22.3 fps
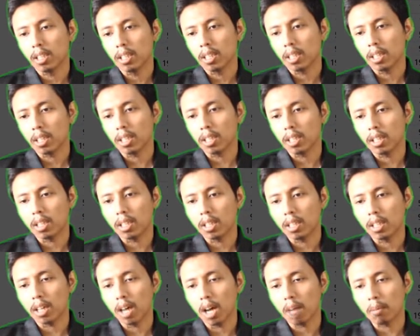
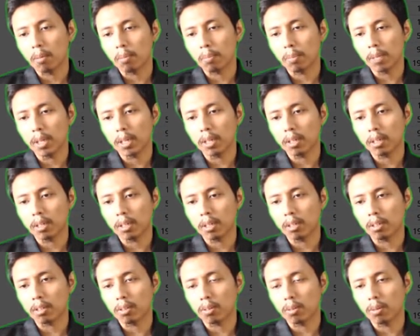uh, hampir
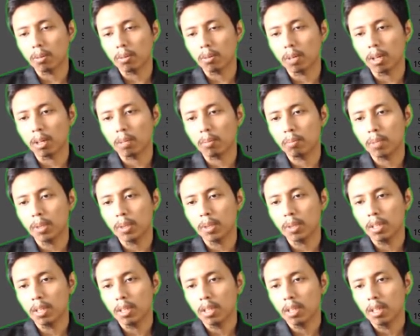kurang
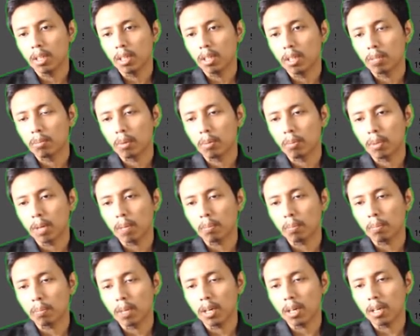lebih
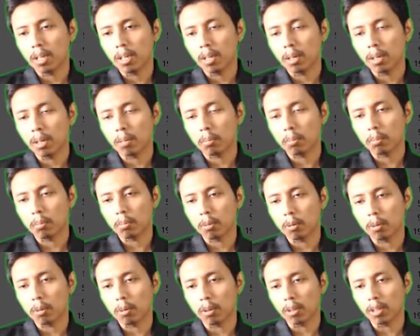beberapa yang
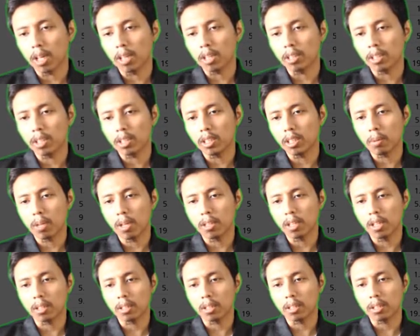rotasi di
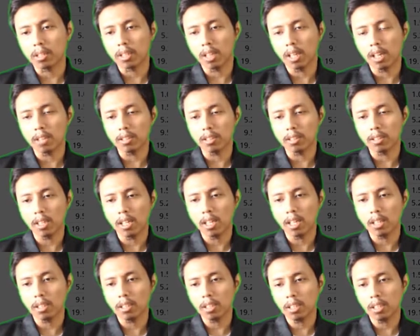planet
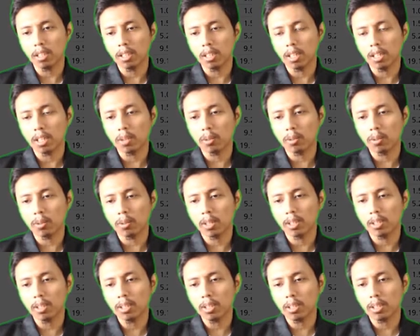terestrial ini
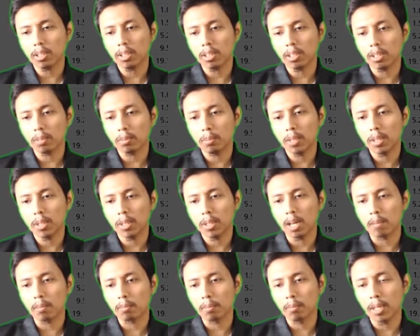hitungannya lebih
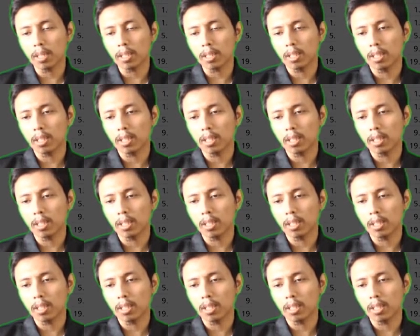lambat